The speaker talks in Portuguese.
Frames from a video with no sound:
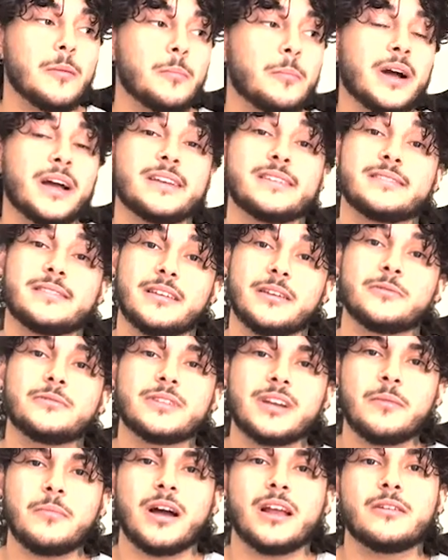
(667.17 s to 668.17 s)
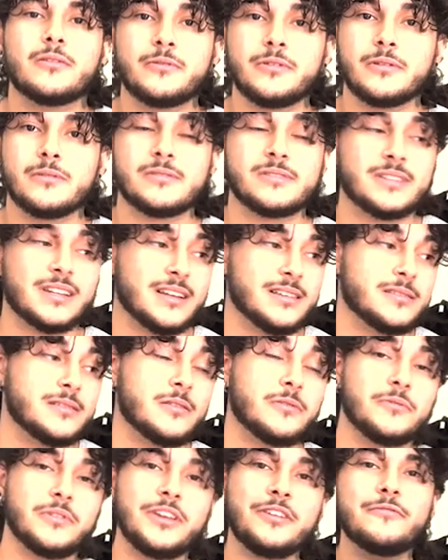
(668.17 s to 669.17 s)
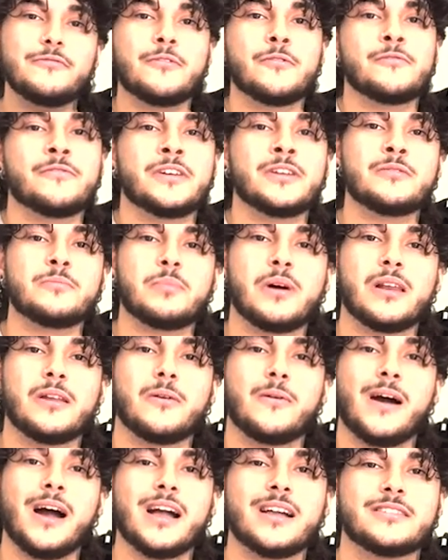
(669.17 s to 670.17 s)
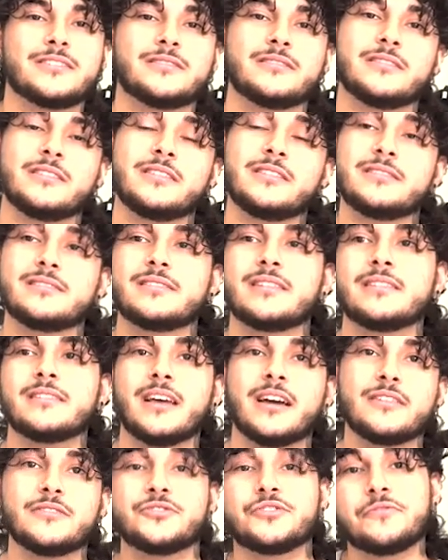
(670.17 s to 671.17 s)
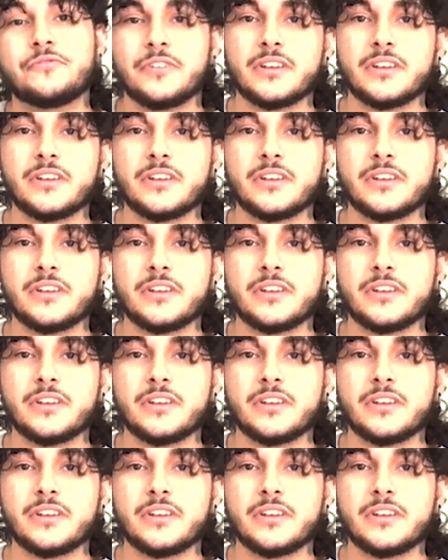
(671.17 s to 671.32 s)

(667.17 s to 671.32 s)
mas eu trabalho com ilustração envolvendo paleoarte em cenários de